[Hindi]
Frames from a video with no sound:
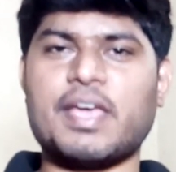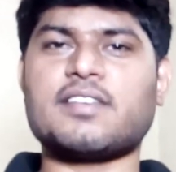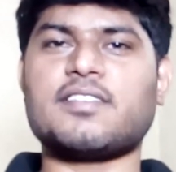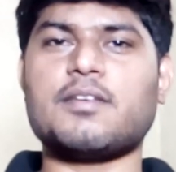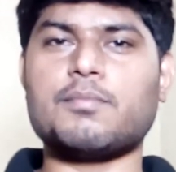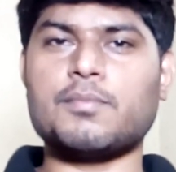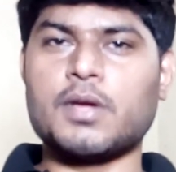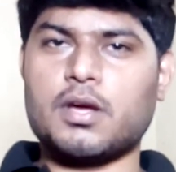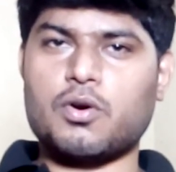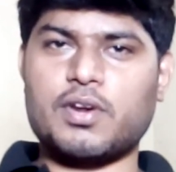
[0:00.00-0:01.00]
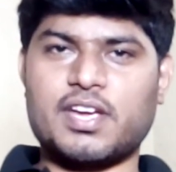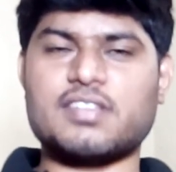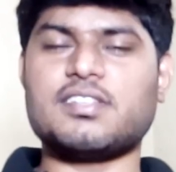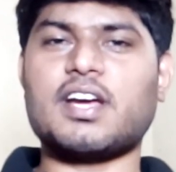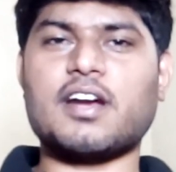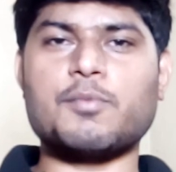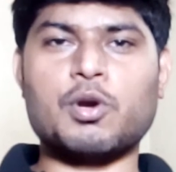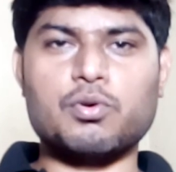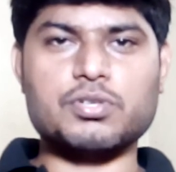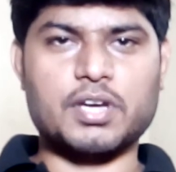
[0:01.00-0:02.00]
आप एक सिम और एक एस कार्ड
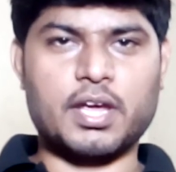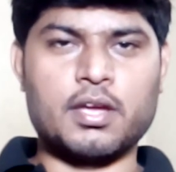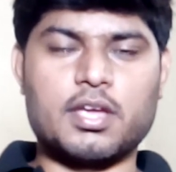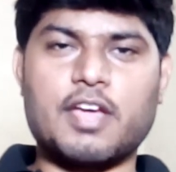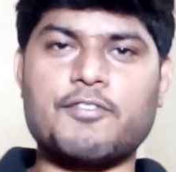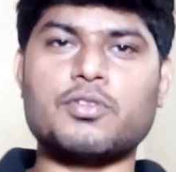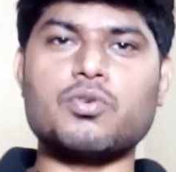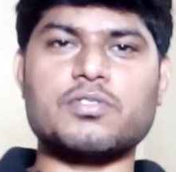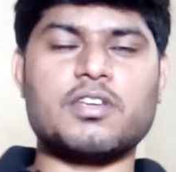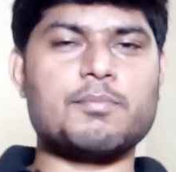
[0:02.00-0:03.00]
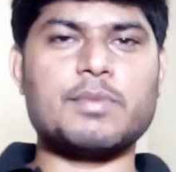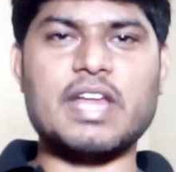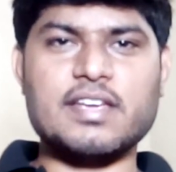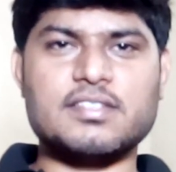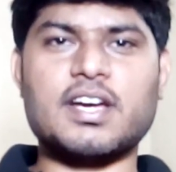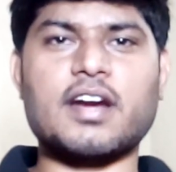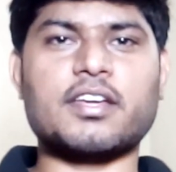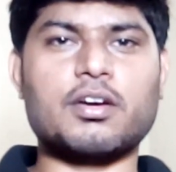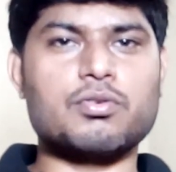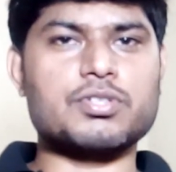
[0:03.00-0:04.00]
में खुश हैं या फिर दो सिम बिना एस
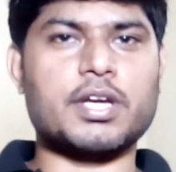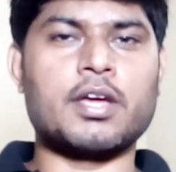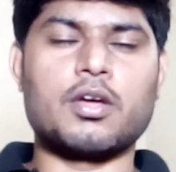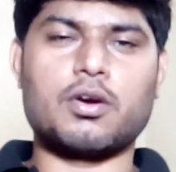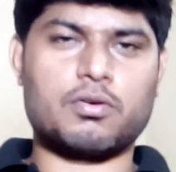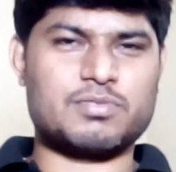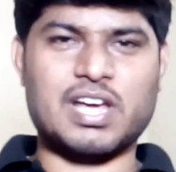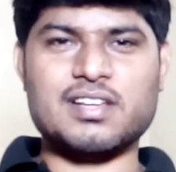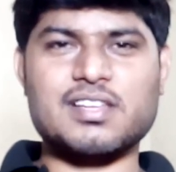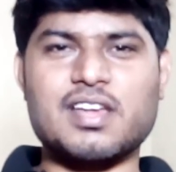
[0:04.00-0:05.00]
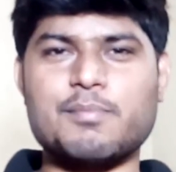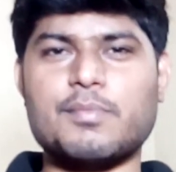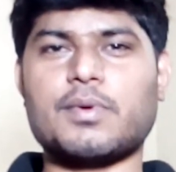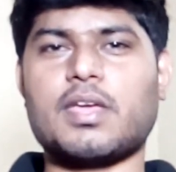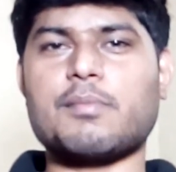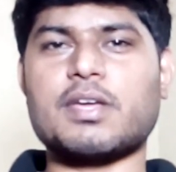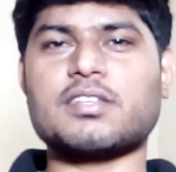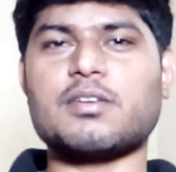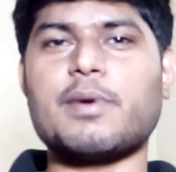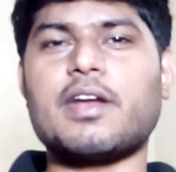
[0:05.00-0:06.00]
कार्ड के खुश हैं और चार हज़ार
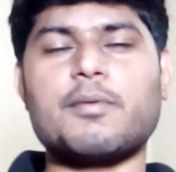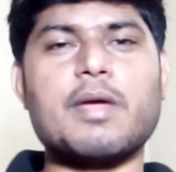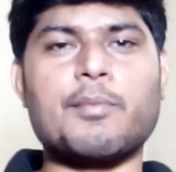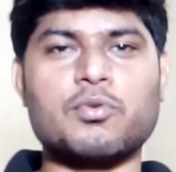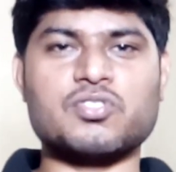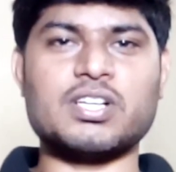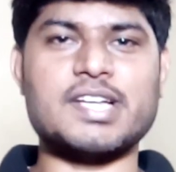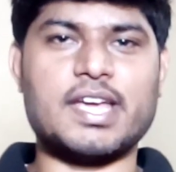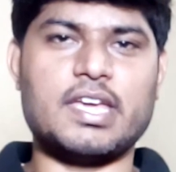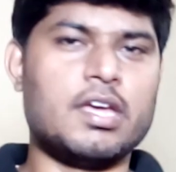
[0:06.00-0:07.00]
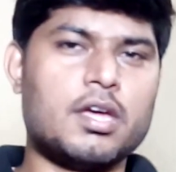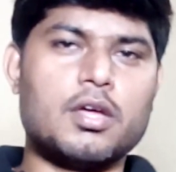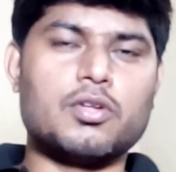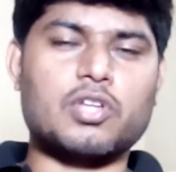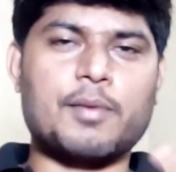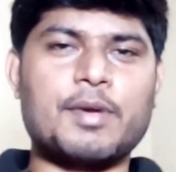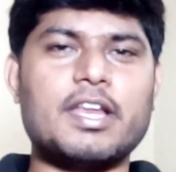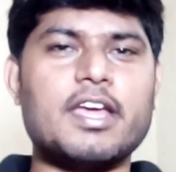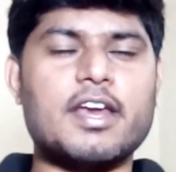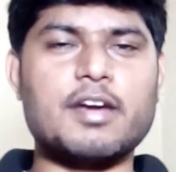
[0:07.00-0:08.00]
की बैटरी भी आपको चल जाएगी तो
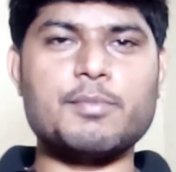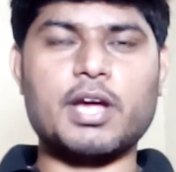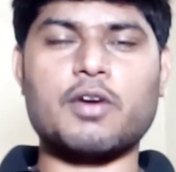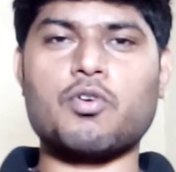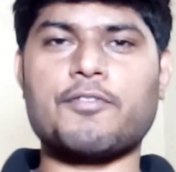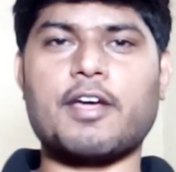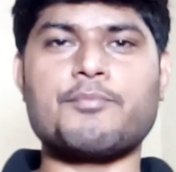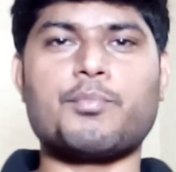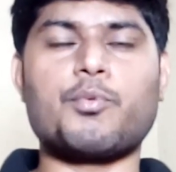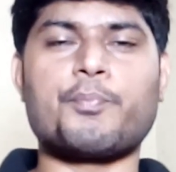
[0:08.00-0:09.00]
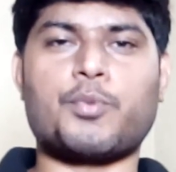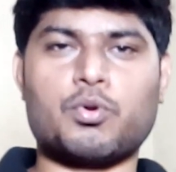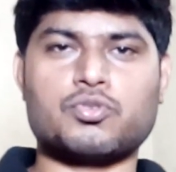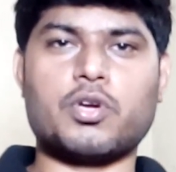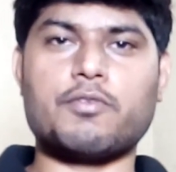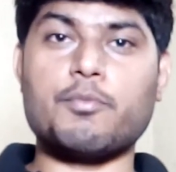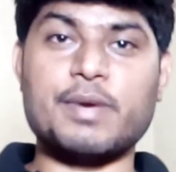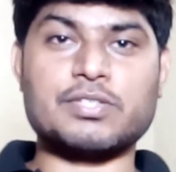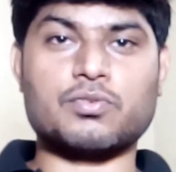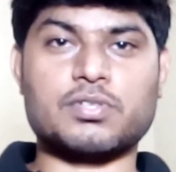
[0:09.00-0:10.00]
आपके लिए रेडमी का नोट फाइव प्रो जो है
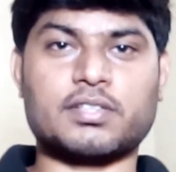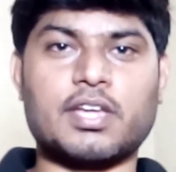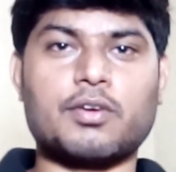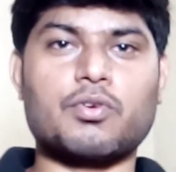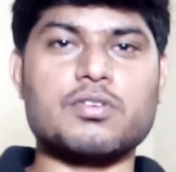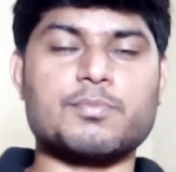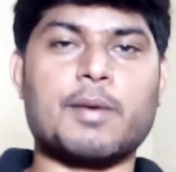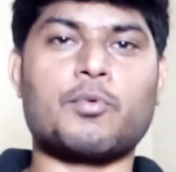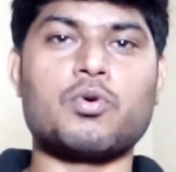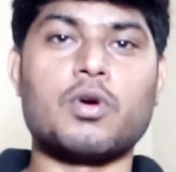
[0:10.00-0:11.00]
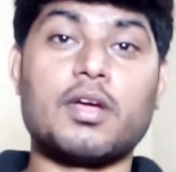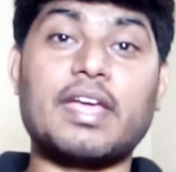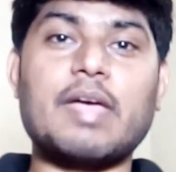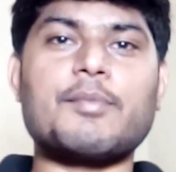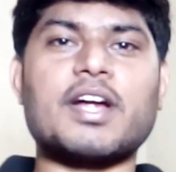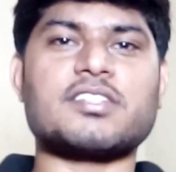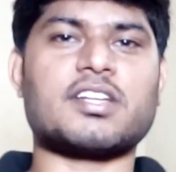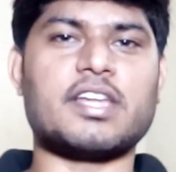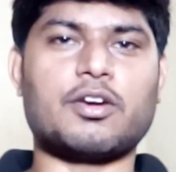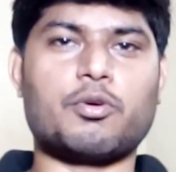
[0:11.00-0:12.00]
वो बेस्ट हो सकता है क्योंकि इसमें आपको कैमरा
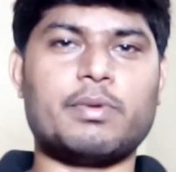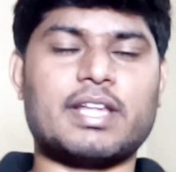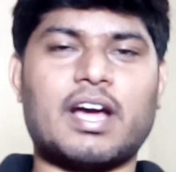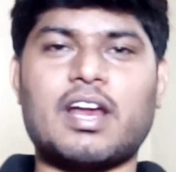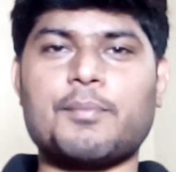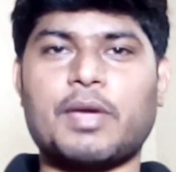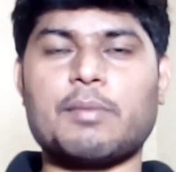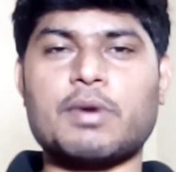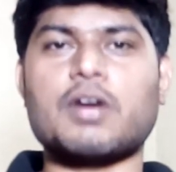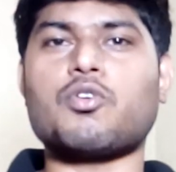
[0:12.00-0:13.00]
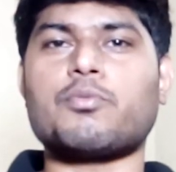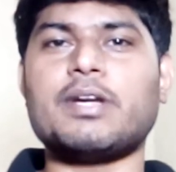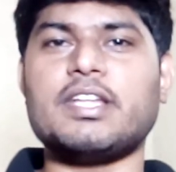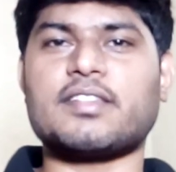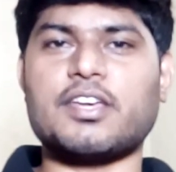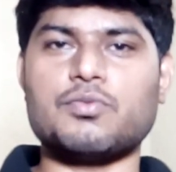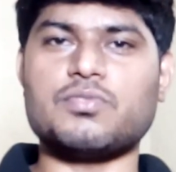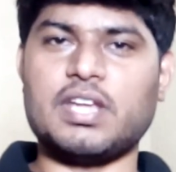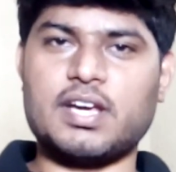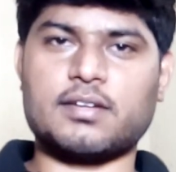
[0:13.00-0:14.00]
अच्छा देखने को मिलता है अगर आप कैमरा नॉर्मली इतना
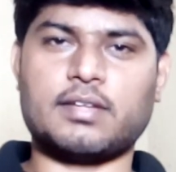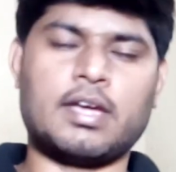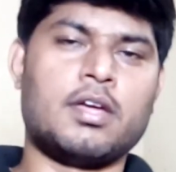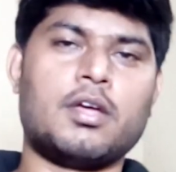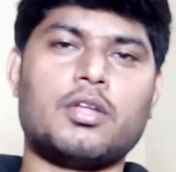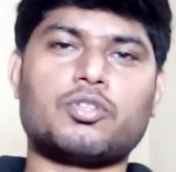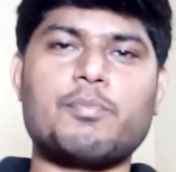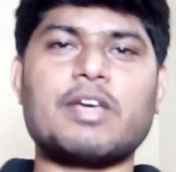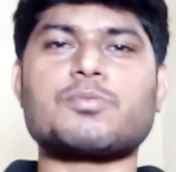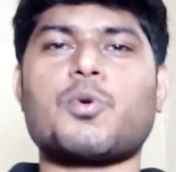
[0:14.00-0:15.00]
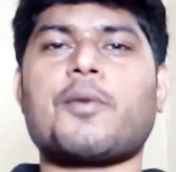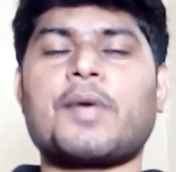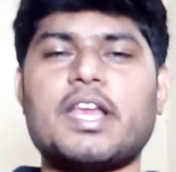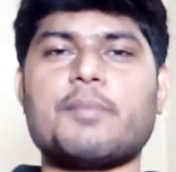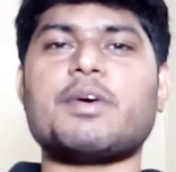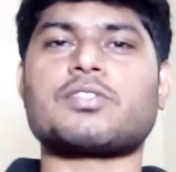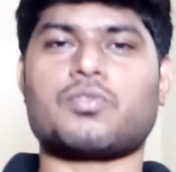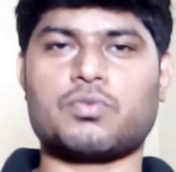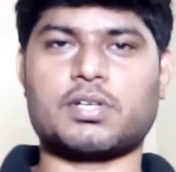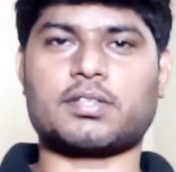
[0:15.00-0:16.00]
यूज़ नहीं करते हैं तो मैक्स प्रो आपके लिए
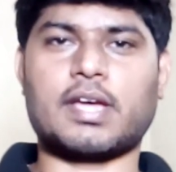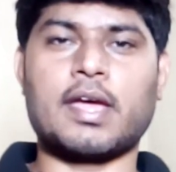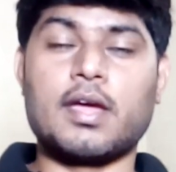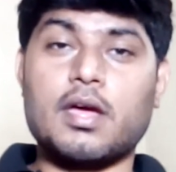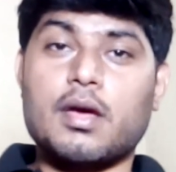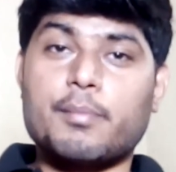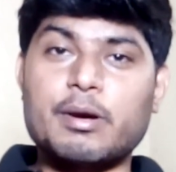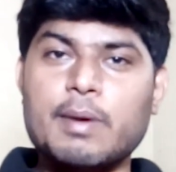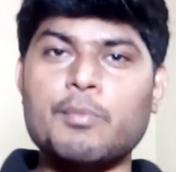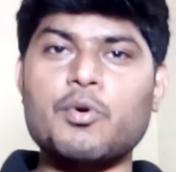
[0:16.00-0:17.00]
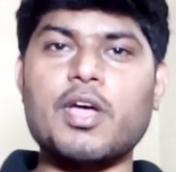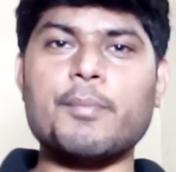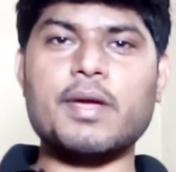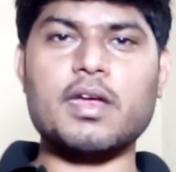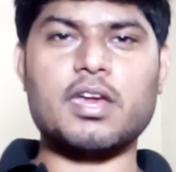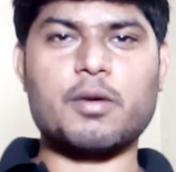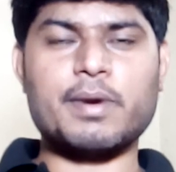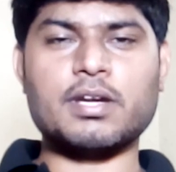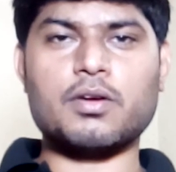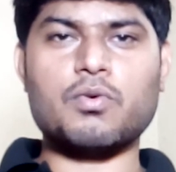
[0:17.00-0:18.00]
बेस्ट हो सकता है बट मैं आपको यहाँ पे
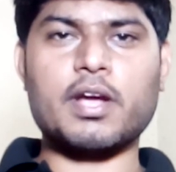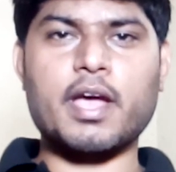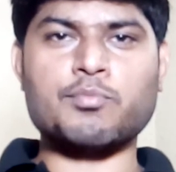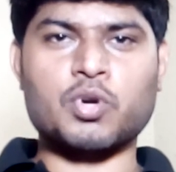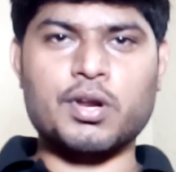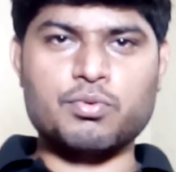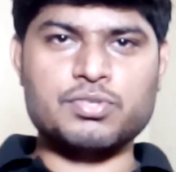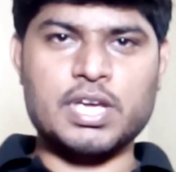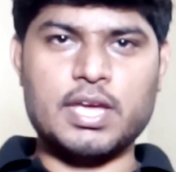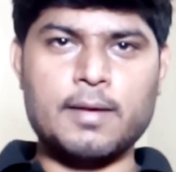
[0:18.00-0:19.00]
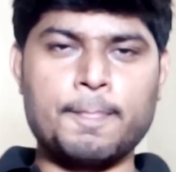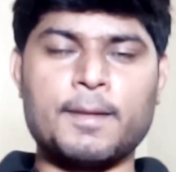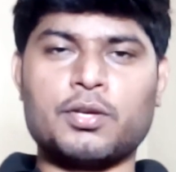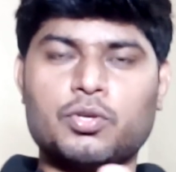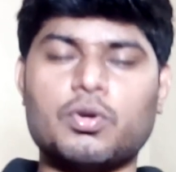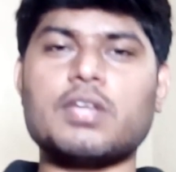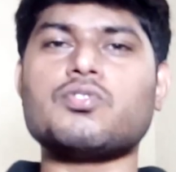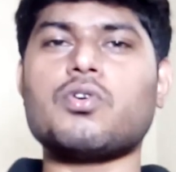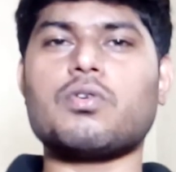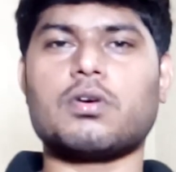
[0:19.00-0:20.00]
रिकमेंड करूँगा कि आप थोड़ा रुक जाइए
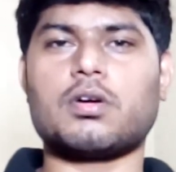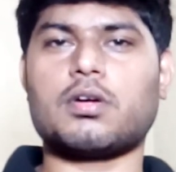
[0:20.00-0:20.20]
क्योंकि जो